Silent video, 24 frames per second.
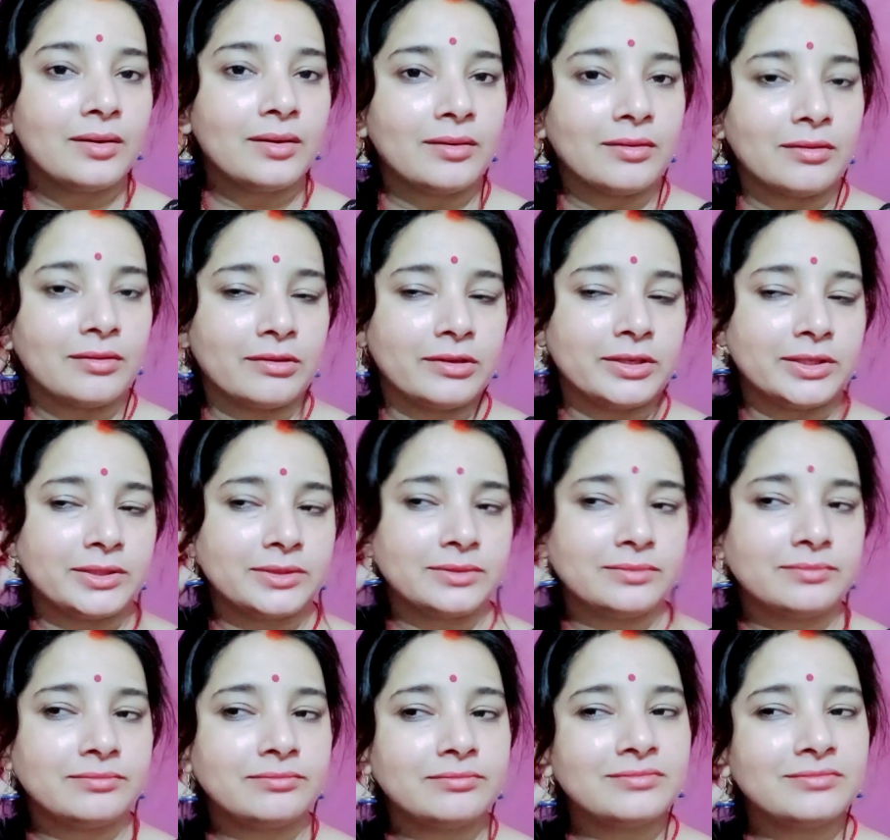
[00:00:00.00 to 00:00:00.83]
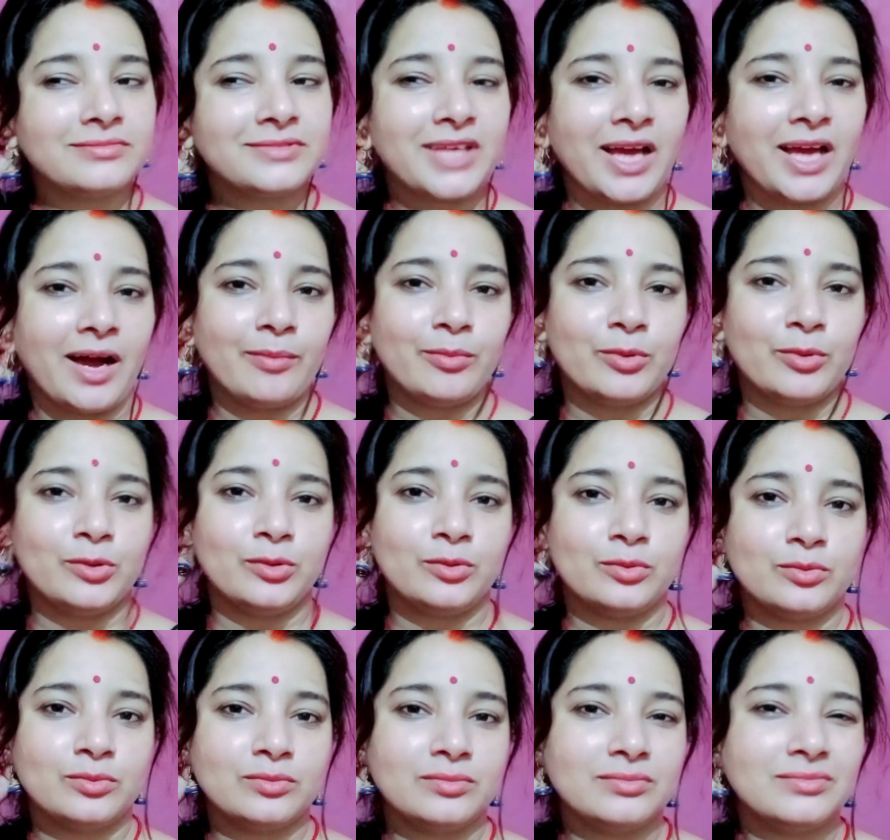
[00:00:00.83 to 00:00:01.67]
और क्या
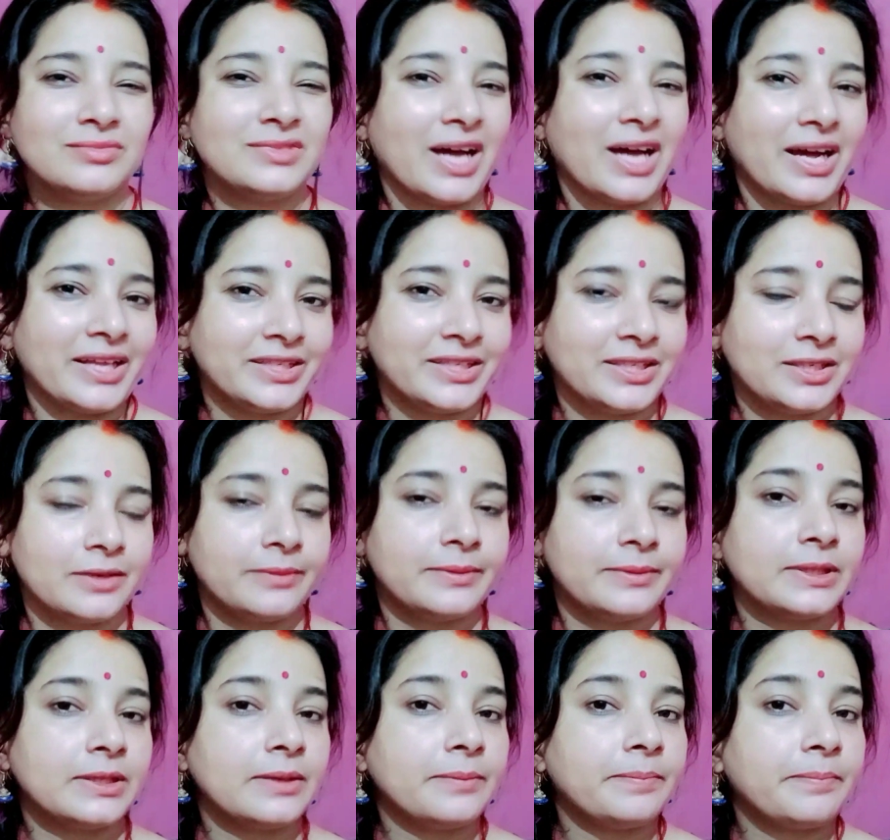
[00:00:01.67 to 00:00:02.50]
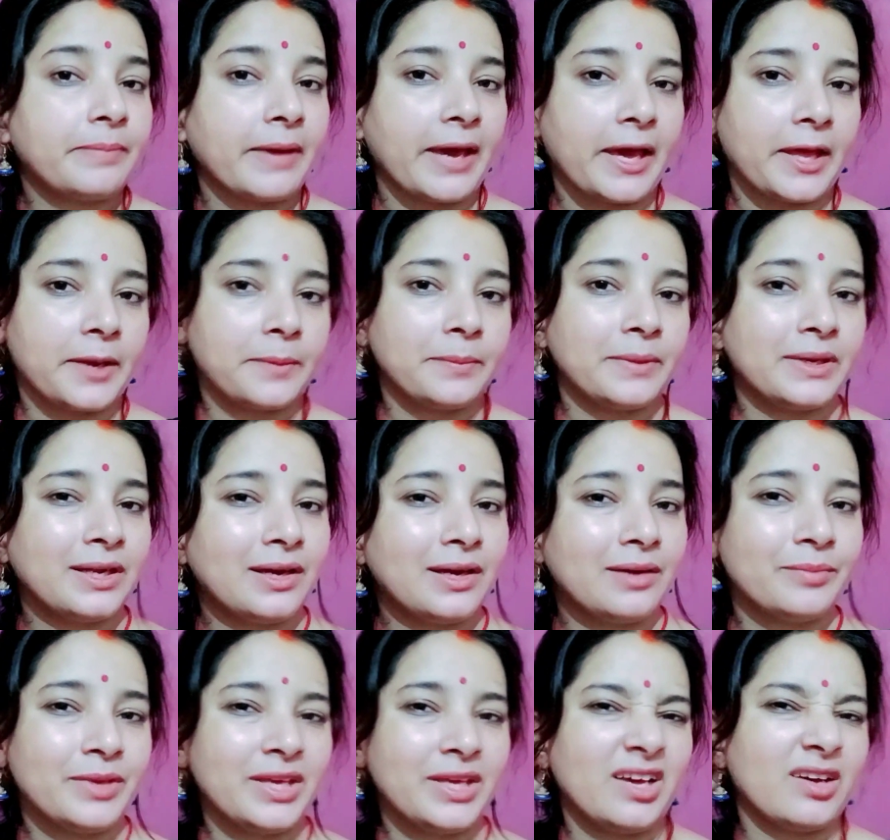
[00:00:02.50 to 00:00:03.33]
बोलूँ दादी का मतलब पैर में
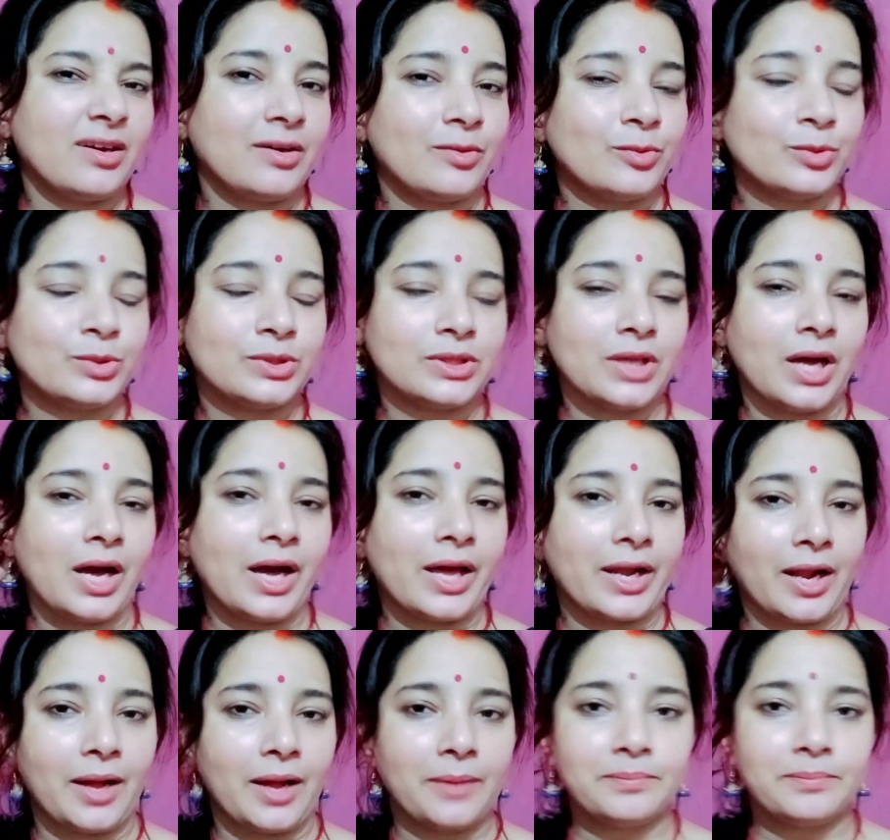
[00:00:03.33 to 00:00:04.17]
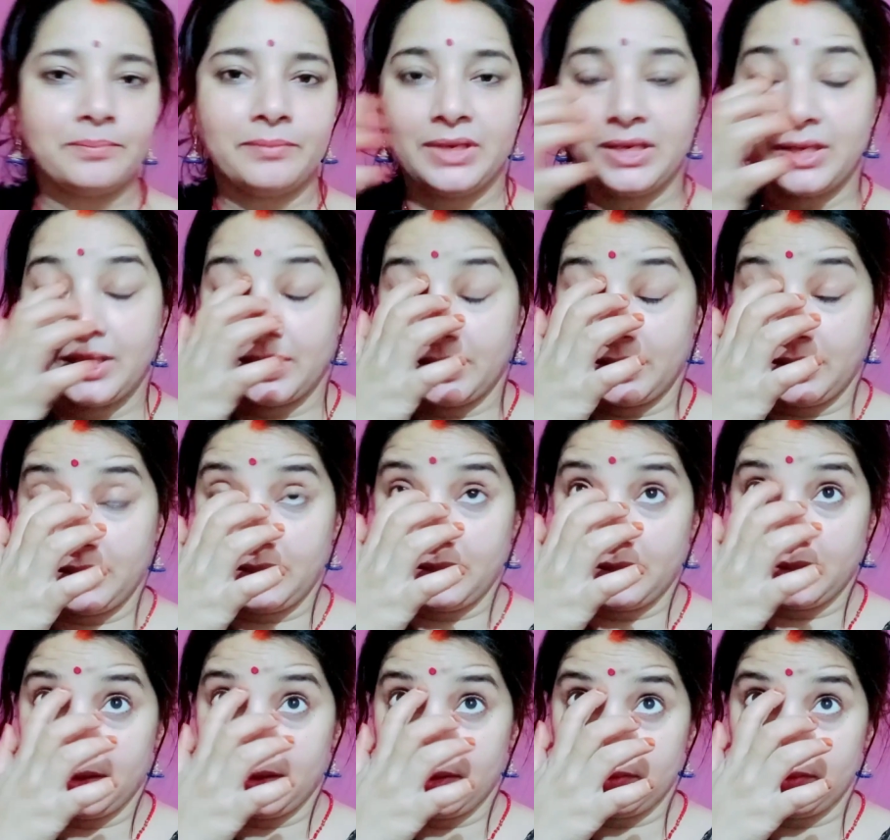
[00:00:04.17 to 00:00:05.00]
ना अभी उतना आराम मिला
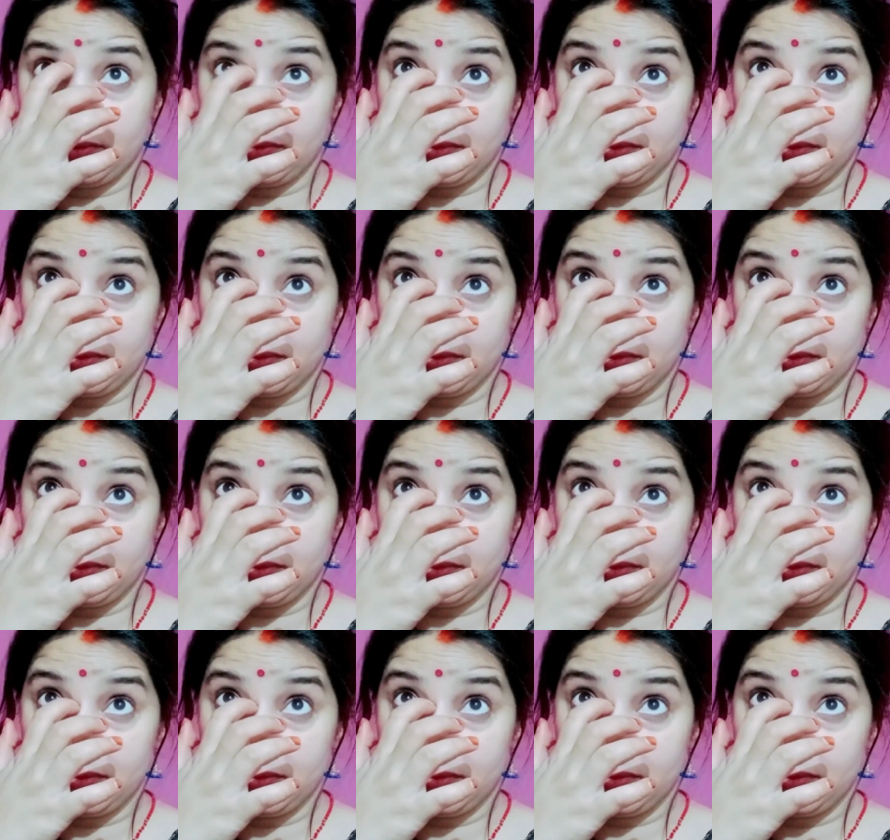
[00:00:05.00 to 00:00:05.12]
नहीं है